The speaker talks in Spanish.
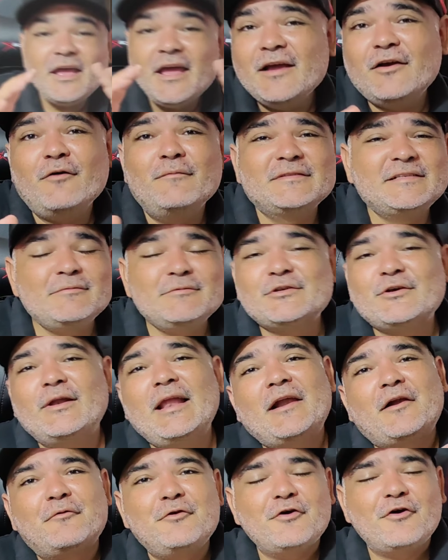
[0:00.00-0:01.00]
Bien, comenzamos con
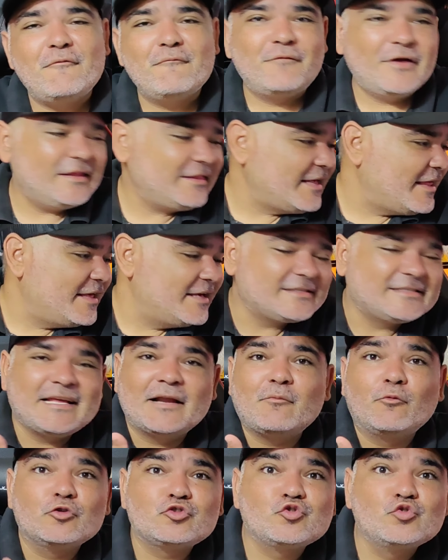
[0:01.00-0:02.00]
la review completa de esta
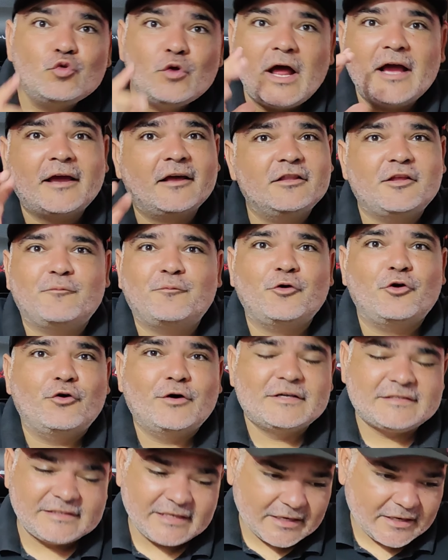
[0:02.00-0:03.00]
hermosura. ¿Qué te
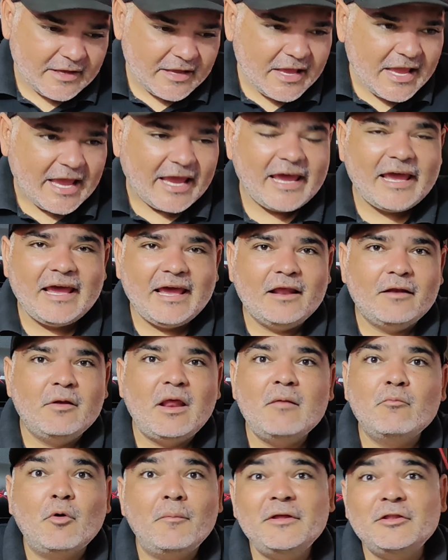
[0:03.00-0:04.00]
puedo decir? En
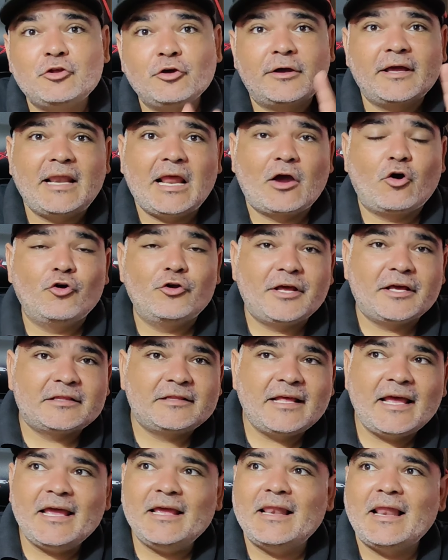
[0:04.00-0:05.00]
el momento que la
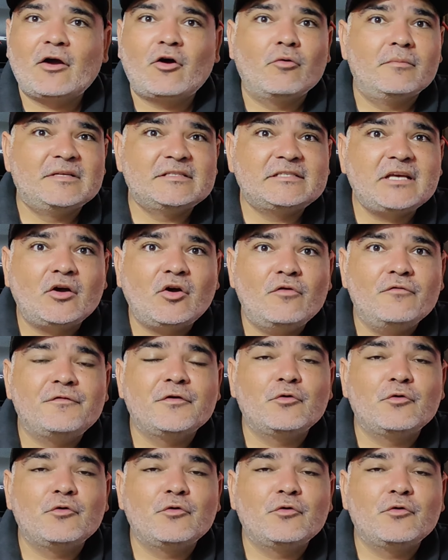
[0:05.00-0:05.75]
conecté y la comencé a